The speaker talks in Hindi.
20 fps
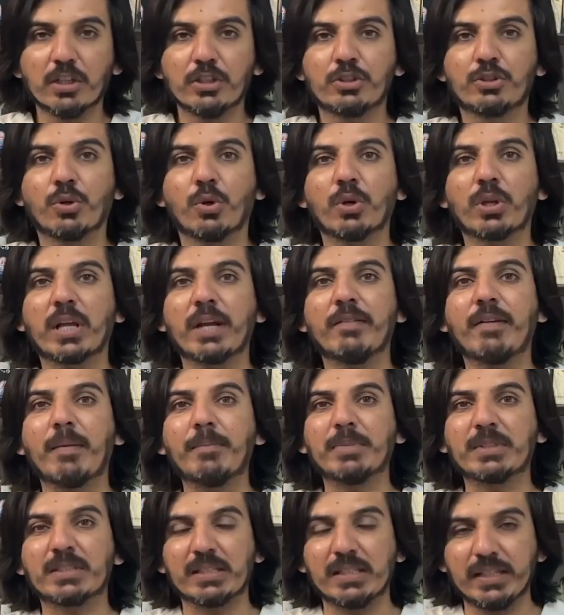छोड़ के
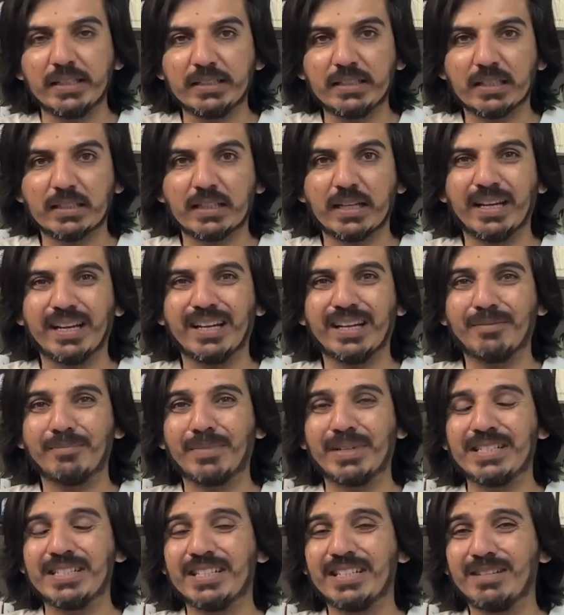वापस लेट जाता है
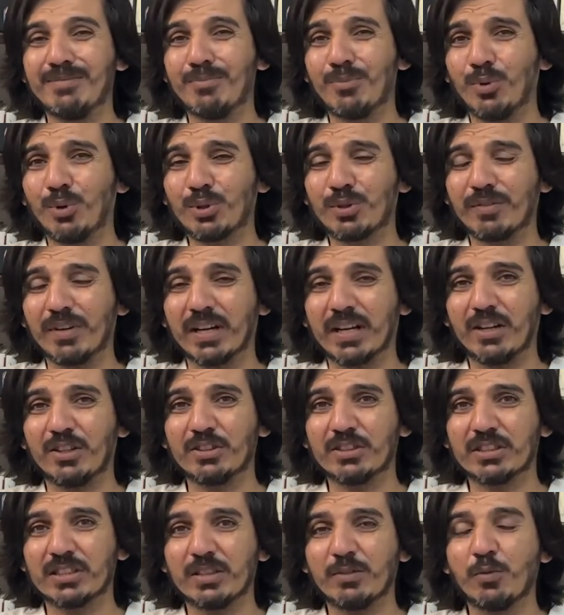बच्ची की मौत वाक्य हो
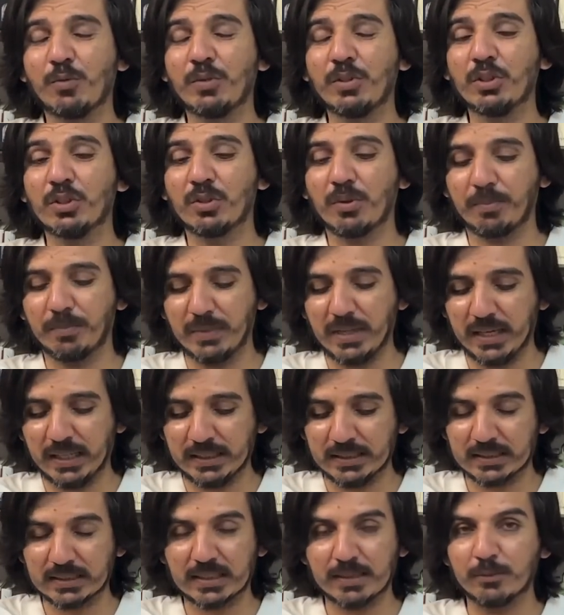जाती है वो वीडियो तो देख
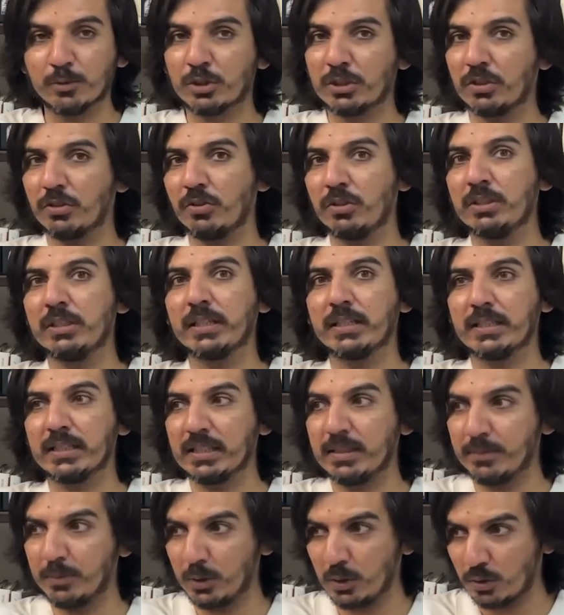नहीं सकते मुझसे तो नहीं
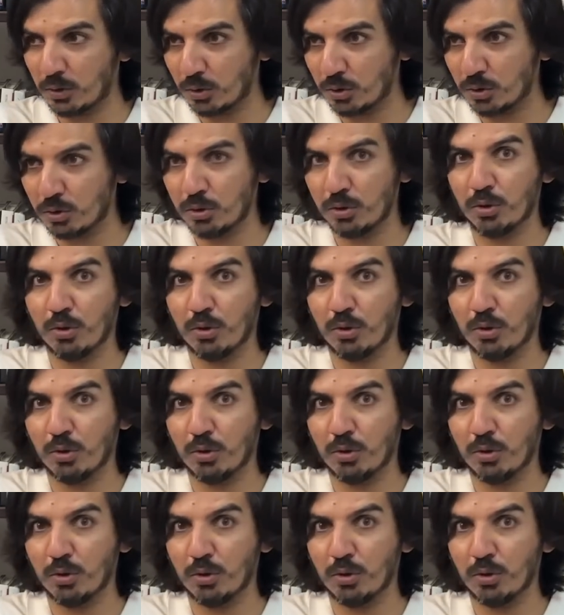देखेगी मुझे तो जो